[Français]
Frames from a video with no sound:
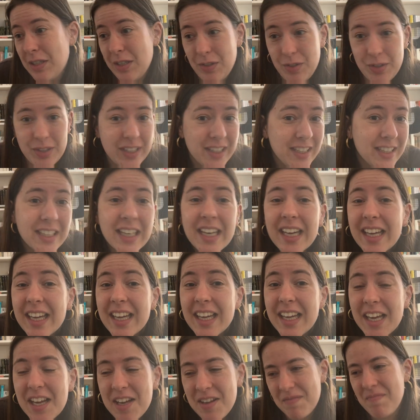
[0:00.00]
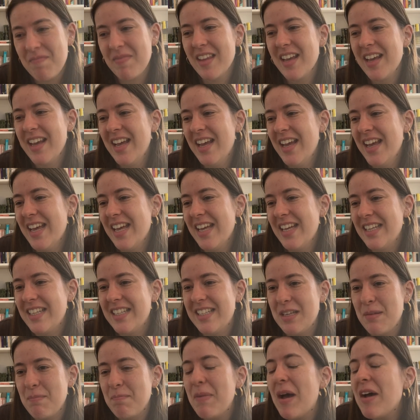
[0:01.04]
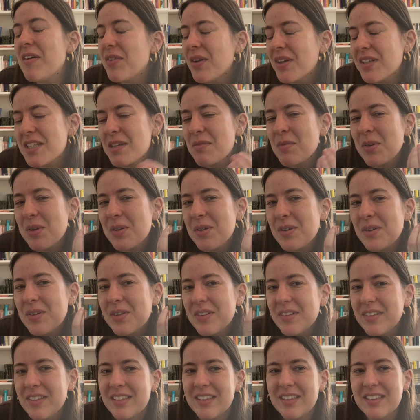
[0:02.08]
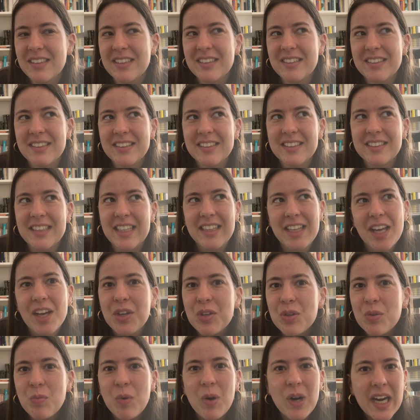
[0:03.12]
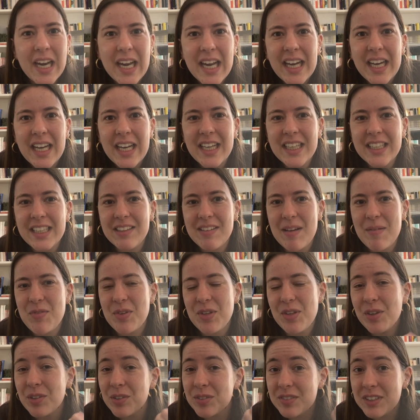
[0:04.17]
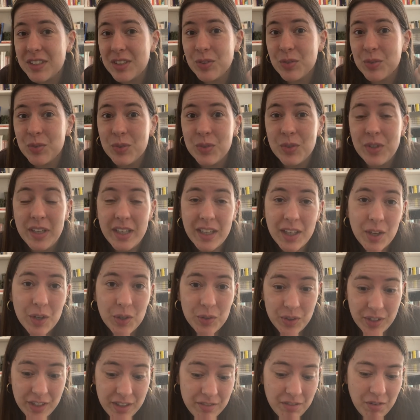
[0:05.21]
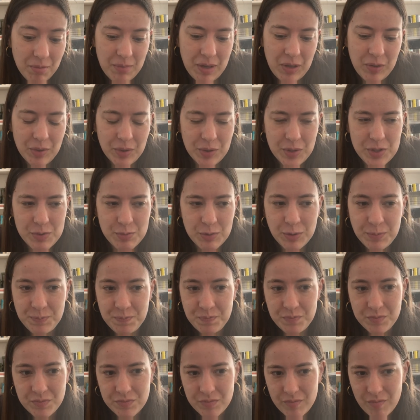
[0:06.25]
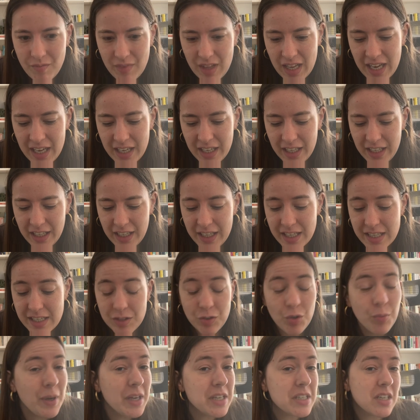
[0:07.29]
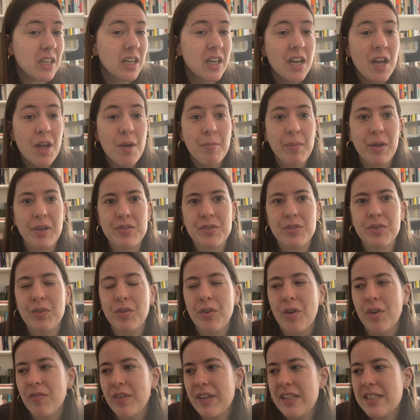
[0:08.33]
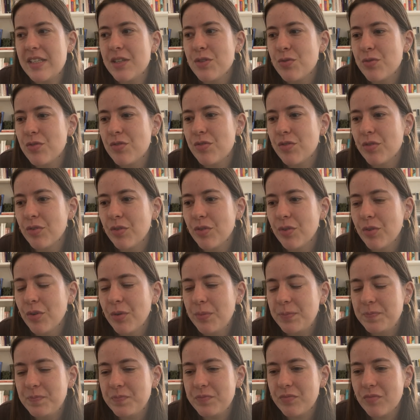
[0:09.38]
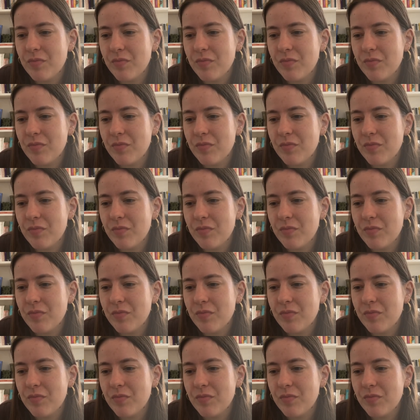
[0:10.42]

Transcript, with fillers: ok, c'est pas forcément cet argument-là qui va me donner envie de lire le livre malheureusement. Et c'est dommage, parce que en fait c'est juste euh,